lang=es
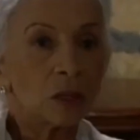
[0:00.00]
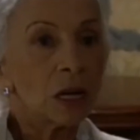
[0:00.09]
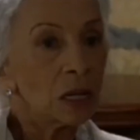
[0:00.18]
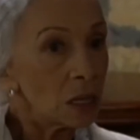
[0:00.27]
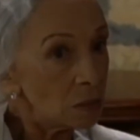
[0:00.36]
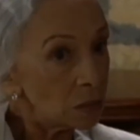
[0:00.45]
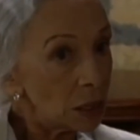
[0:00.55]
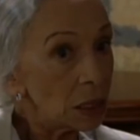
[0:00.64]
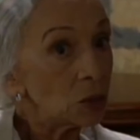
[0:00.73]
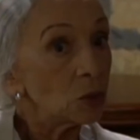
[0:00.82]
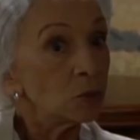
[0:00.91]
que hay que
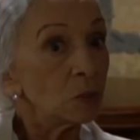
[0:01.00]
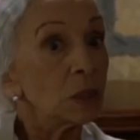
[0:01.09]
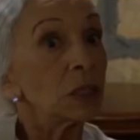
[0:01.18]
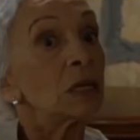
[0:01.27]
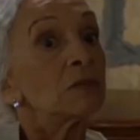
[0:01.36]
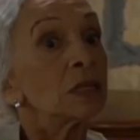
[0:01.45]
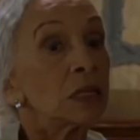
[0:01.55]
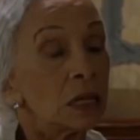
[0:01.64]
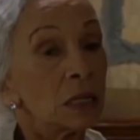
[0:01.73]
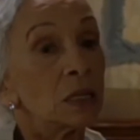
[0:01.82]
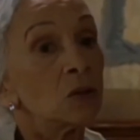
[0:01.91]
hablarle a tu papá y
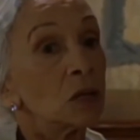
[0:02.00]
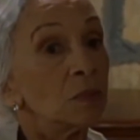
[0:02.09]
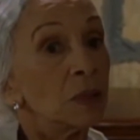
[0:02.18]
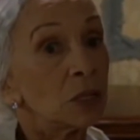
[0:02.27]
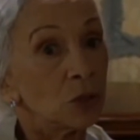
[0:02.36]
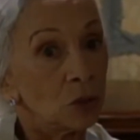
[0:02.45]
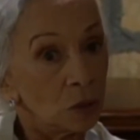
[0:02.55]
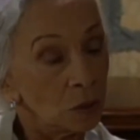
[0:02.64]
avisarle lo que pasó.